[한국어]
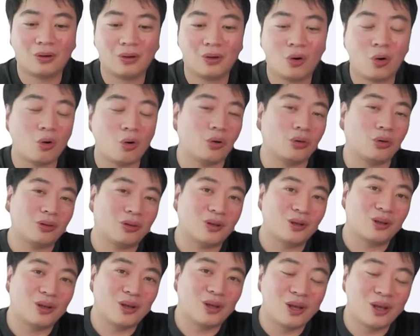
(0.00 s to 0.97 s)
혹은
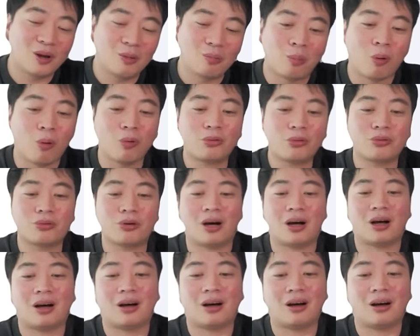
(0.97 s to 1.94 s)

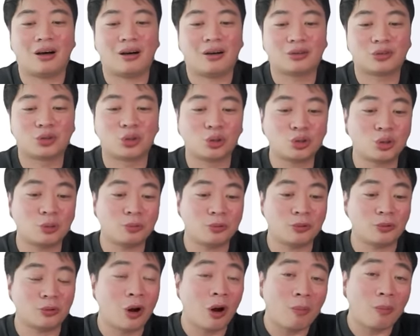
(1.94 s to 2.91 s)
보드가 저
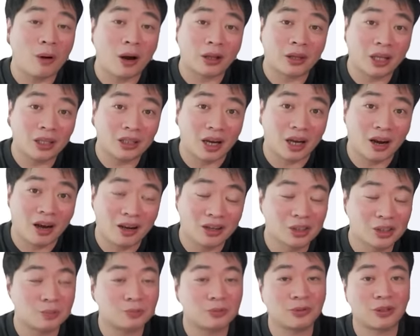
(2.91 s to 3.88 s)
CPU 커버가 되냐?
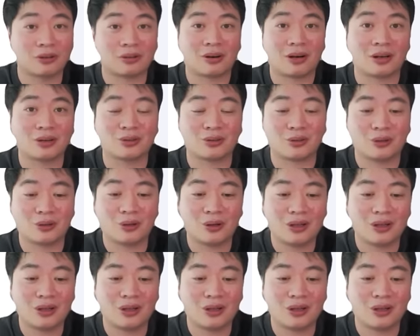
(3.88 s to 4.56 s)
싶은 게 들어가 있어요